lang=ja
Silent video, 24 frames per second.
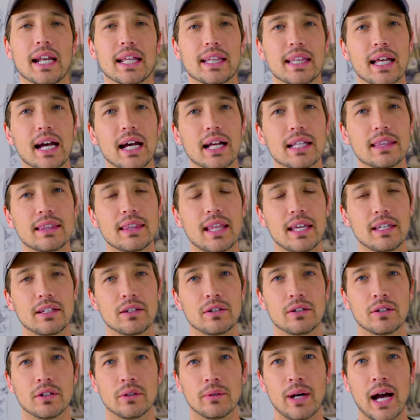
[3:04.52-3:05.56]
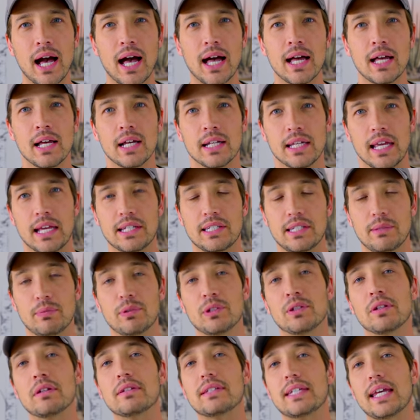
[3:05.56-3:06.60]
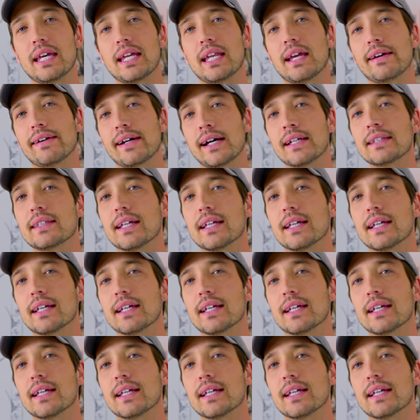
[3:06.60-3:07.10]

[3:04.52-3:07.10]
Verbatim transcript: られたっていうのは、いや自分のせいだよ、